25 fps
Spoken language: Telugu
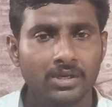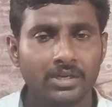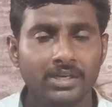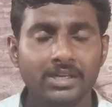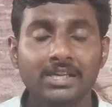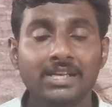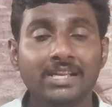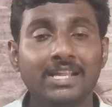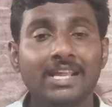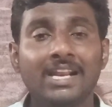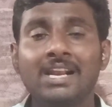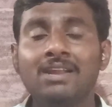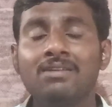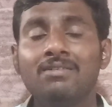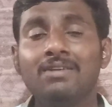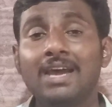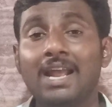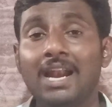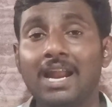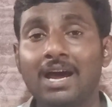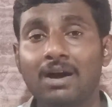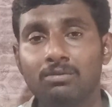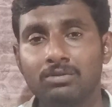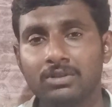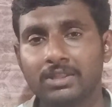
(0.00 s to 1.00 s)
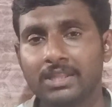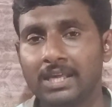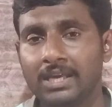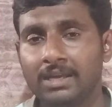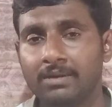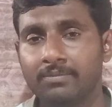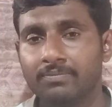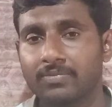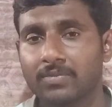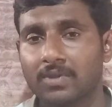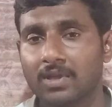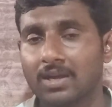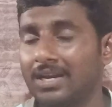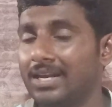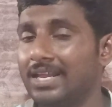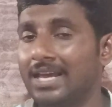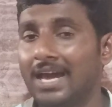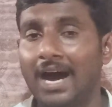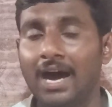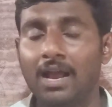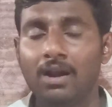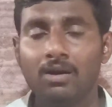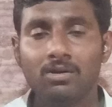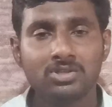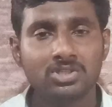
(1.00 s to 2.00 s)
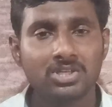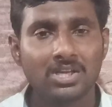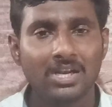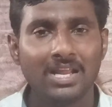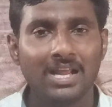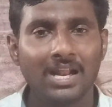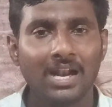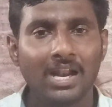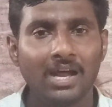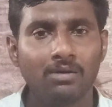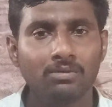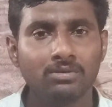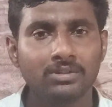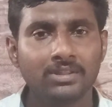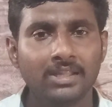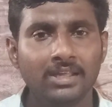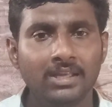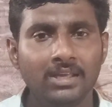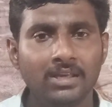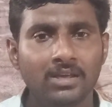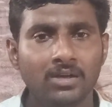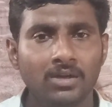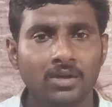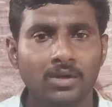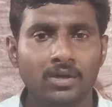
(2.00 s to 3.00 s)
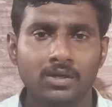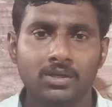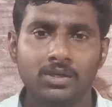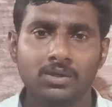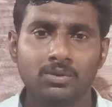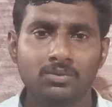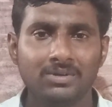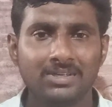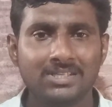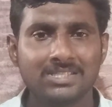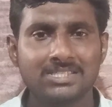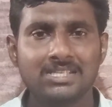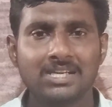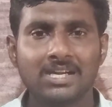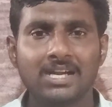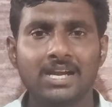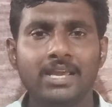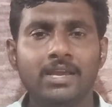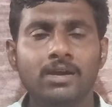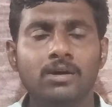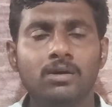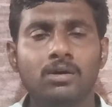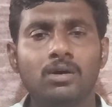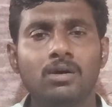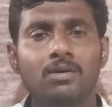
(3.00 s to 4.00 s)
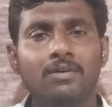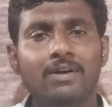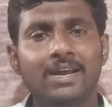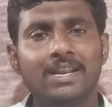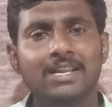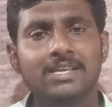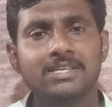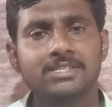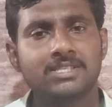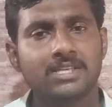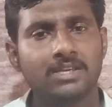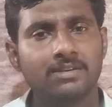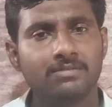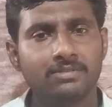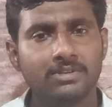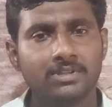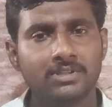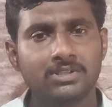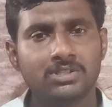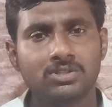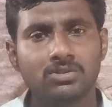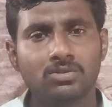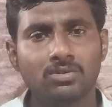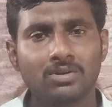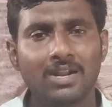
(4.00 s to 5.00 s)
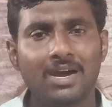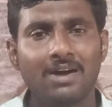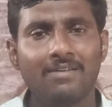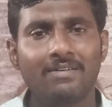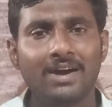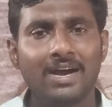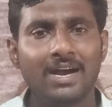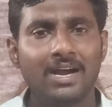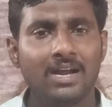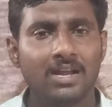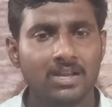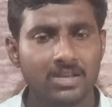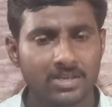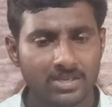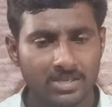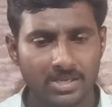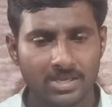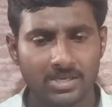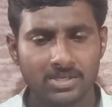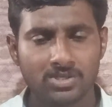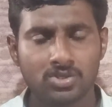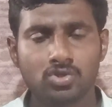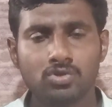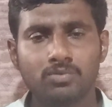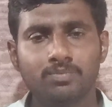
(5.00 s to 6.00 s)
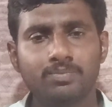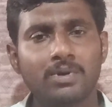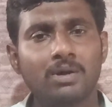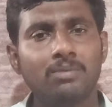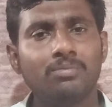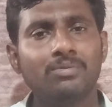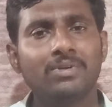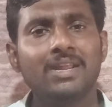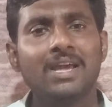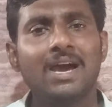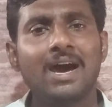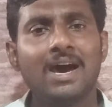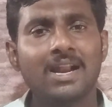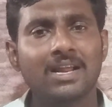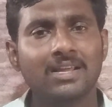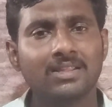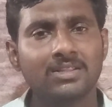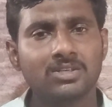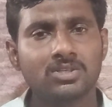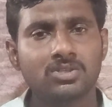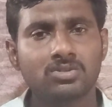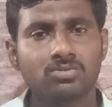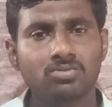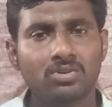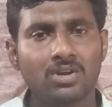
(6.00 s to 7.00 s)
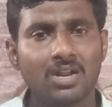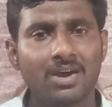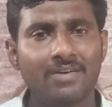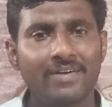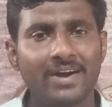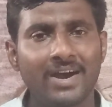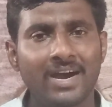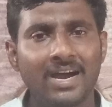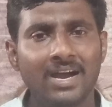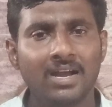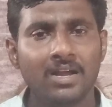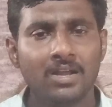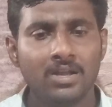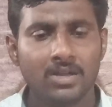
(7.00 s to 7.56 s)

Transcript: నీ నిర్ణయం ఎలా ఉంది నీ ఆలోచన ఎలా ఉంది నువ్వు నిజంగా యహోవానే సేవిస్తున్నావా యేసు ప్రభుని ఆరాధిస్తున్నావా